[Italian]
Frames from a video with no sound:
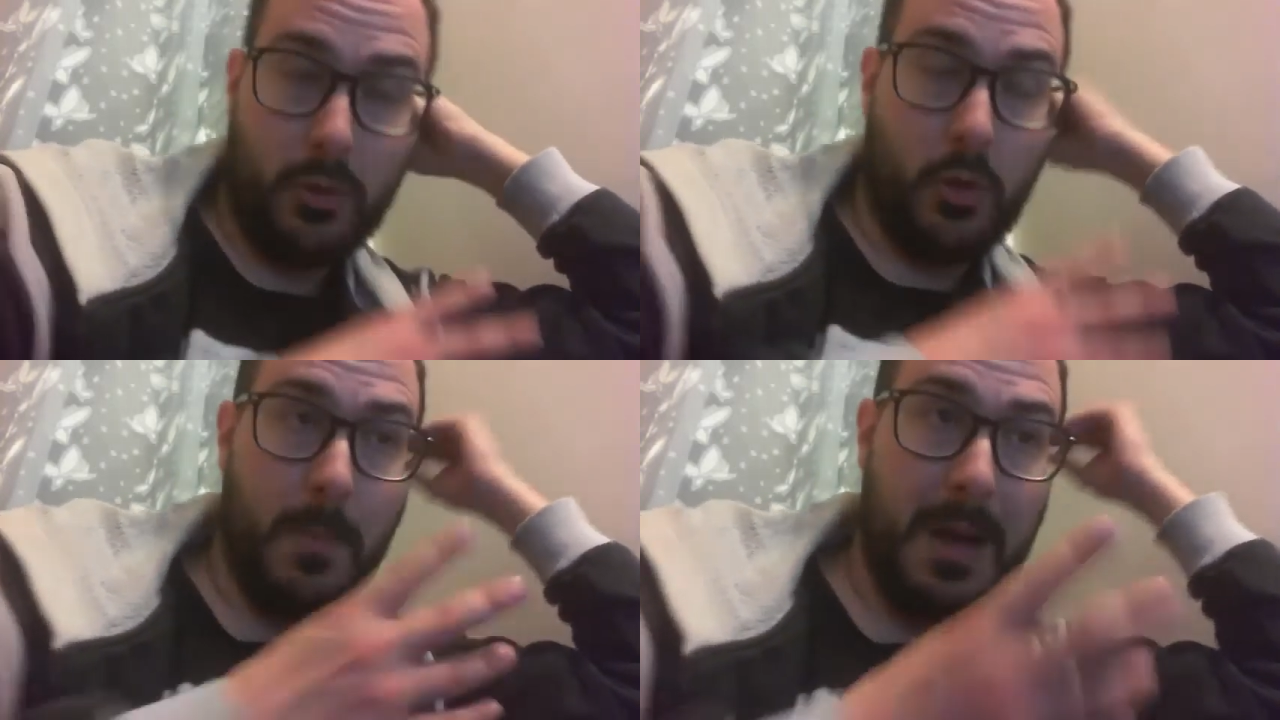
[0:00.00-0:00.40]
lo
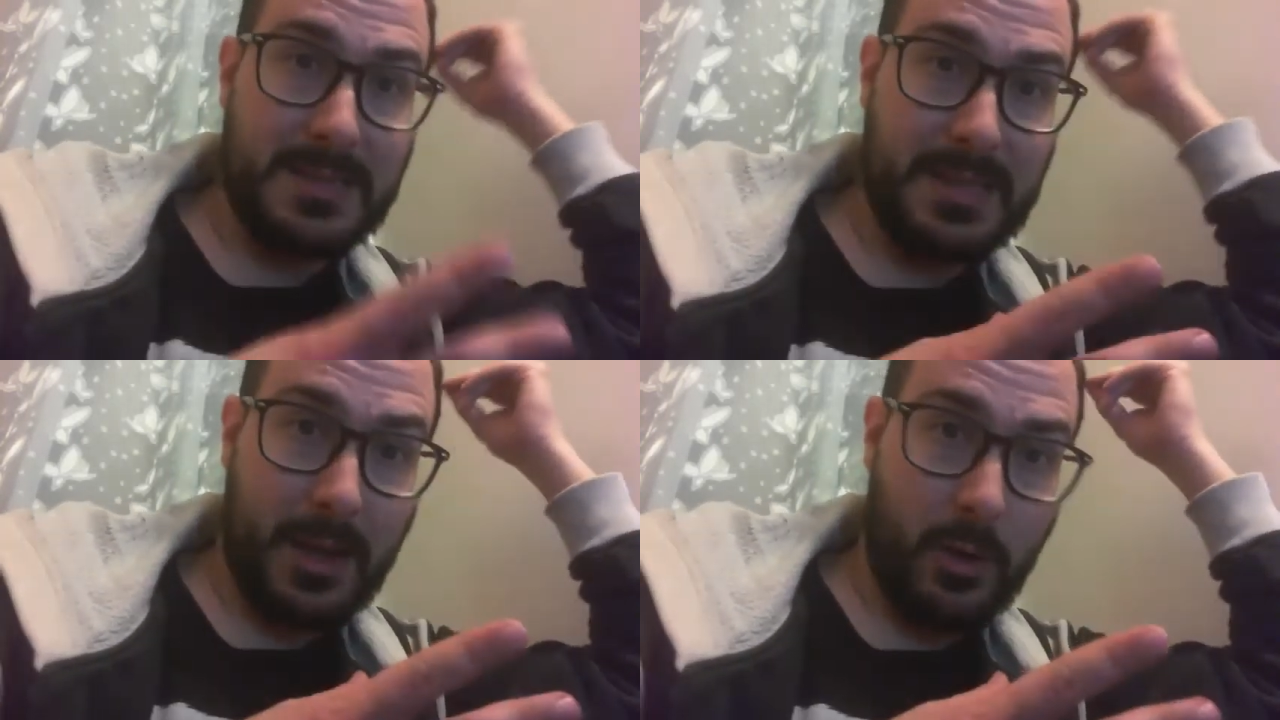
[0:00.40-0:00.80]

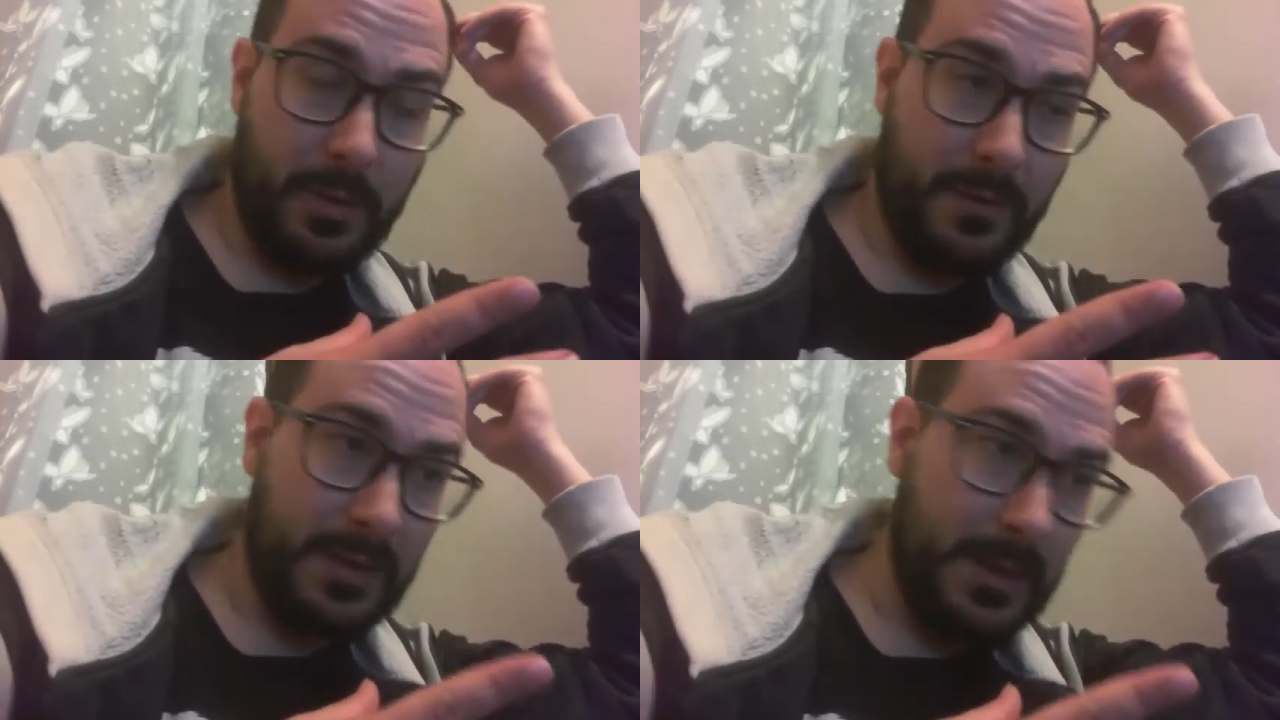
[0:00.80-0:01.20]
masticano
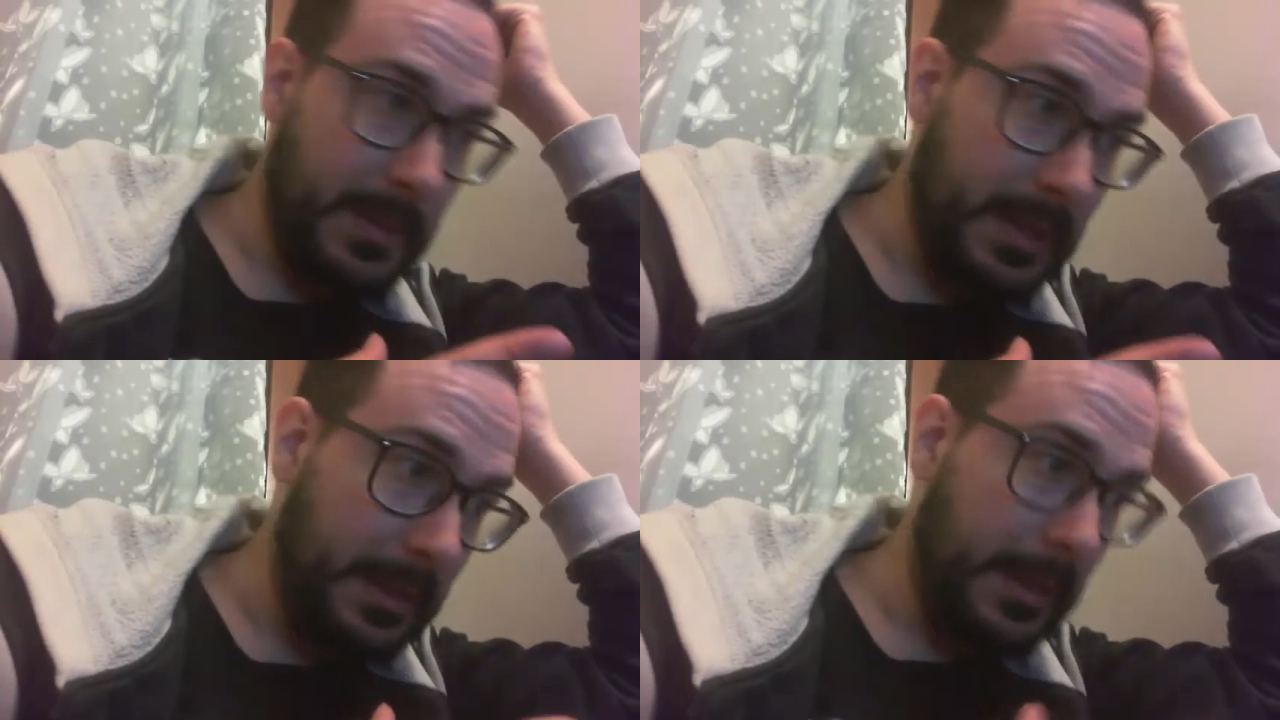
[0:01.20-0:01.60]

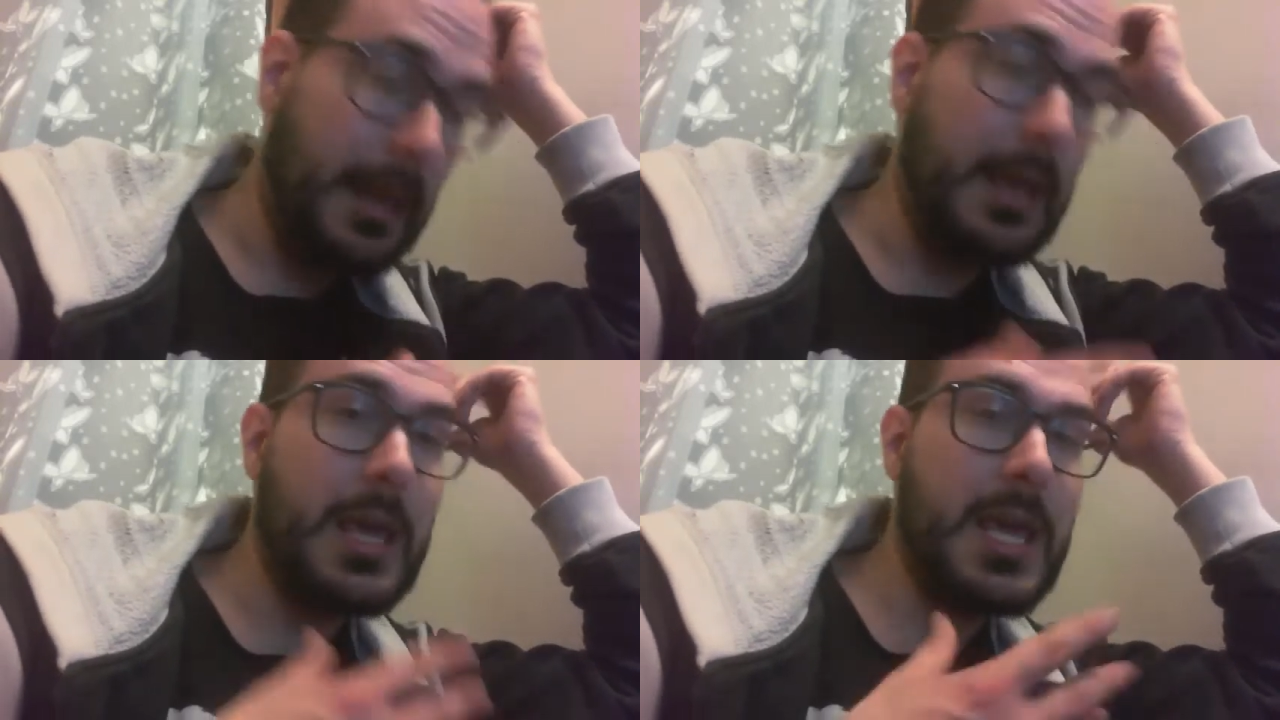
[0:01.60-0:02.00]
perfettamente
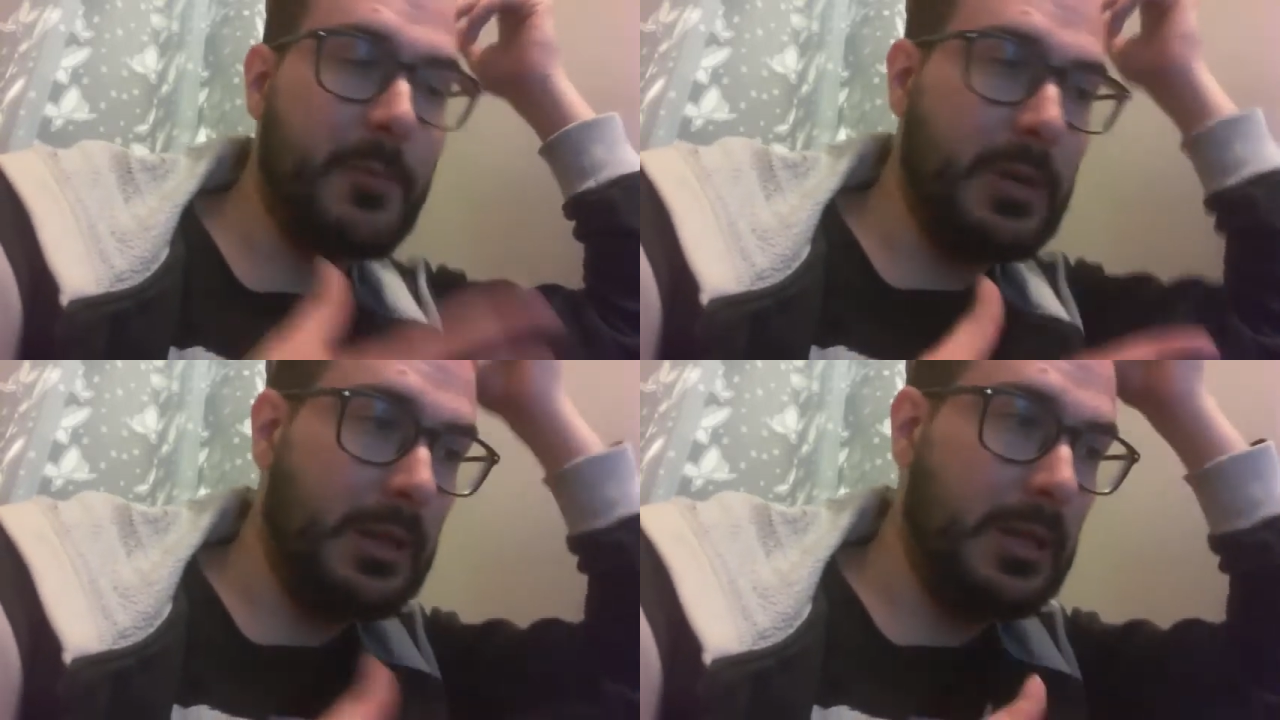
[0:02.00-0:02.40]
e
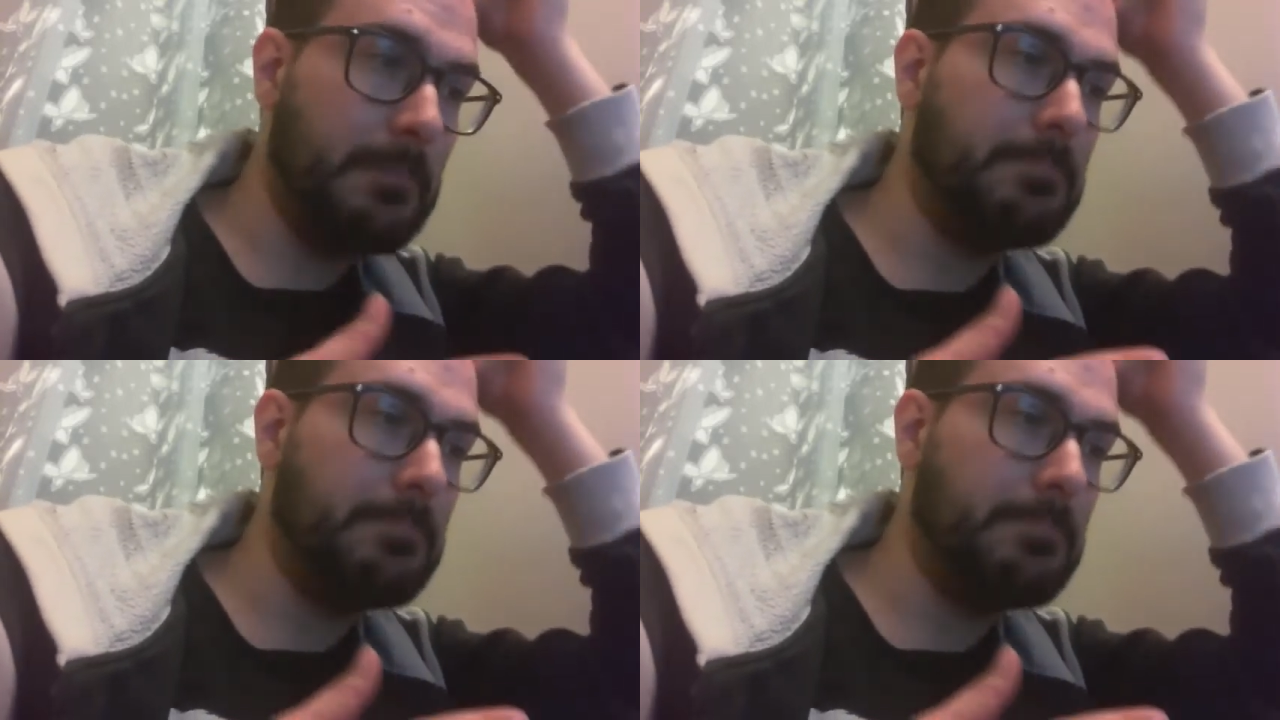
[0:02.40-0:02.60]
quindi